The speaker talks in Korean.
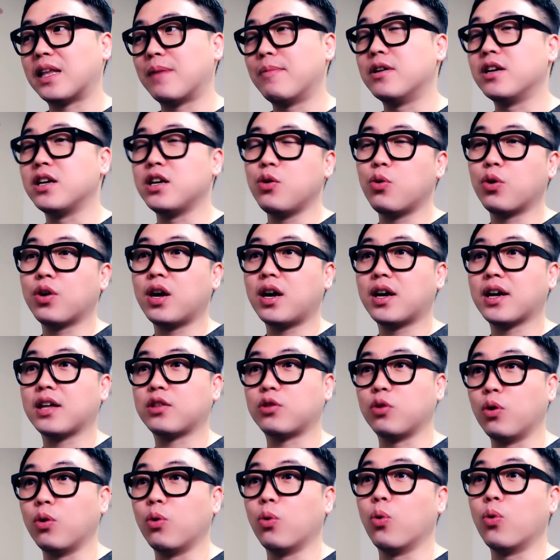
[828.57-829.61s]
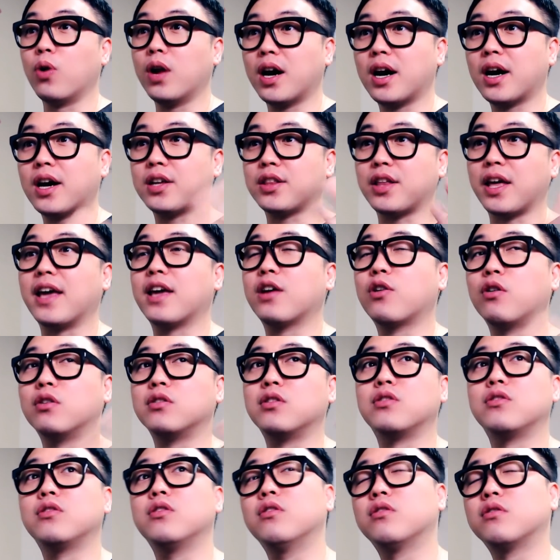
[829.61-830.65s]
하면 의혹이란 게 더 올라가게 돼
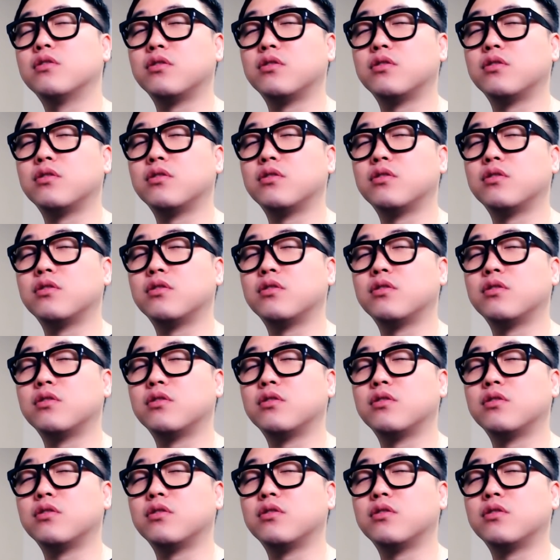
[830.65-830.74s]
있거든요.